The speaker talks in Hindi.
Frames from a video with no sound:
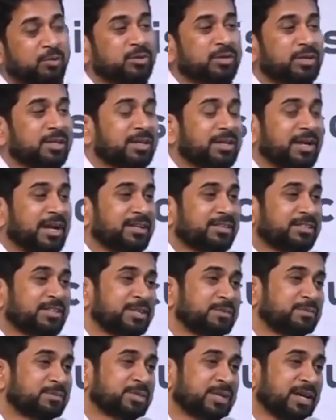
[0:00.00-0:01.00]
क्या
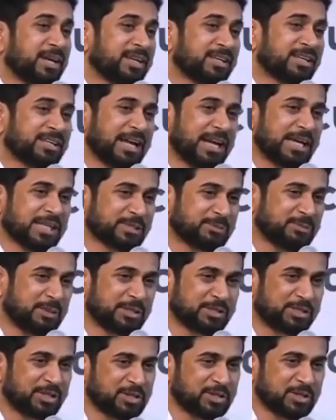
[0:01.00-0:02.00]
ड्रीम्स है क्या
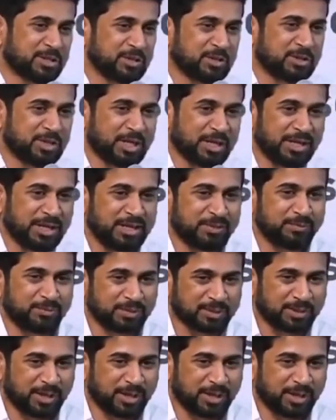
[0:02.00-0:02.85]
एक्सपेक्टेशंस है नहीं पता